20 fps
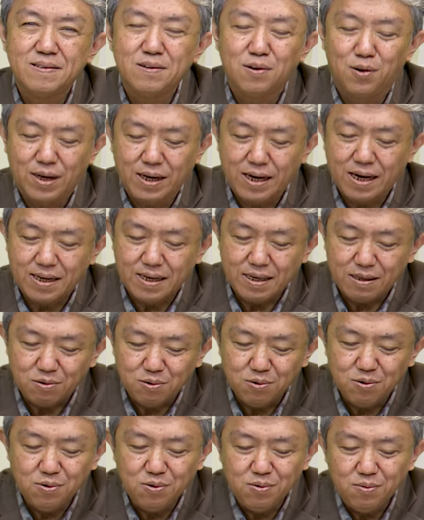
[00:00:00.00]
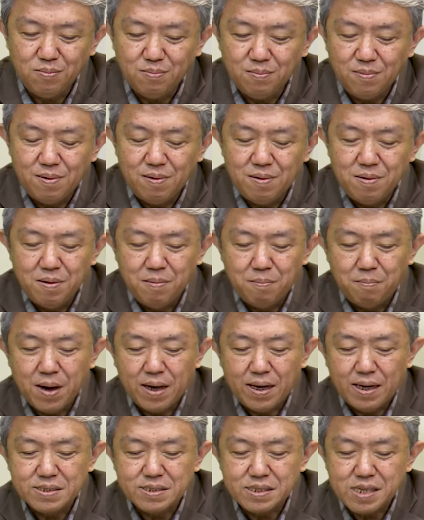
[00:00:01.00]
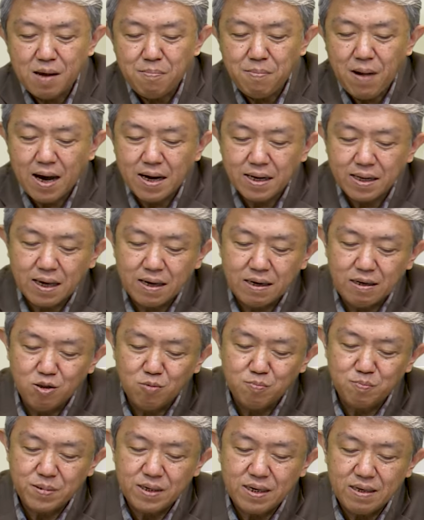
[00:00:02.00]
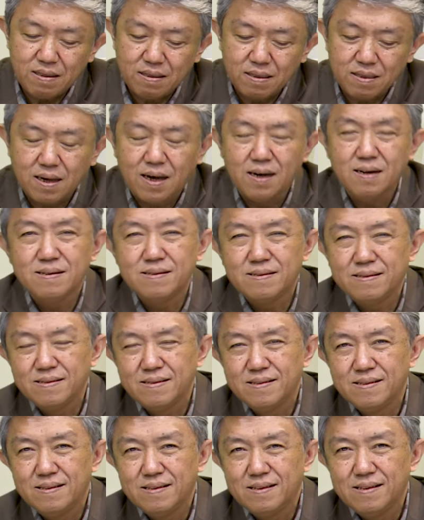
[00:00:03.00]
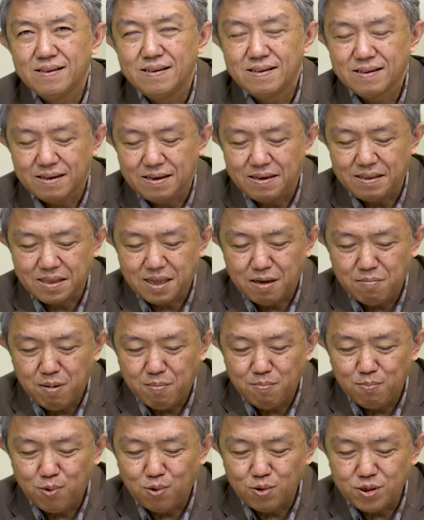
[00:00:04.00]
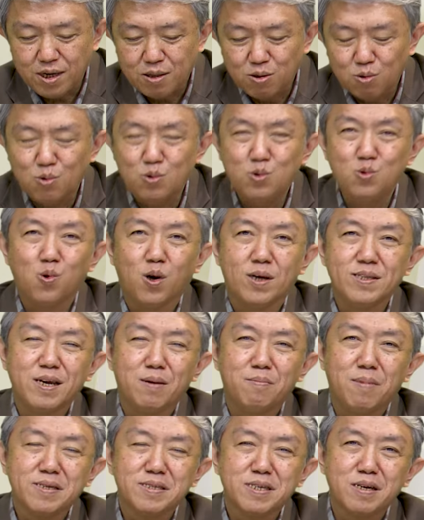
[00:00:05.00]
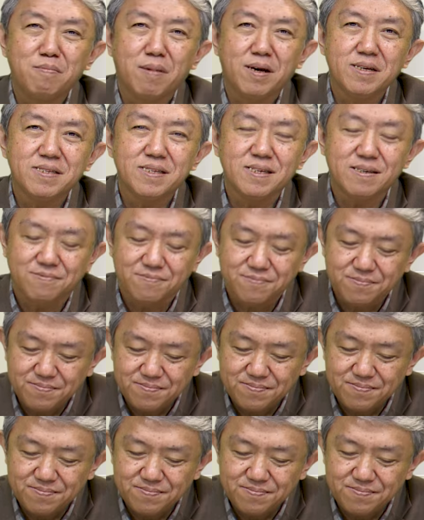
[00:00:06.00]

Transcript: Oleh karena itu, pada setiap area hidup kita, kita mempunyai tujuannya masing-masing.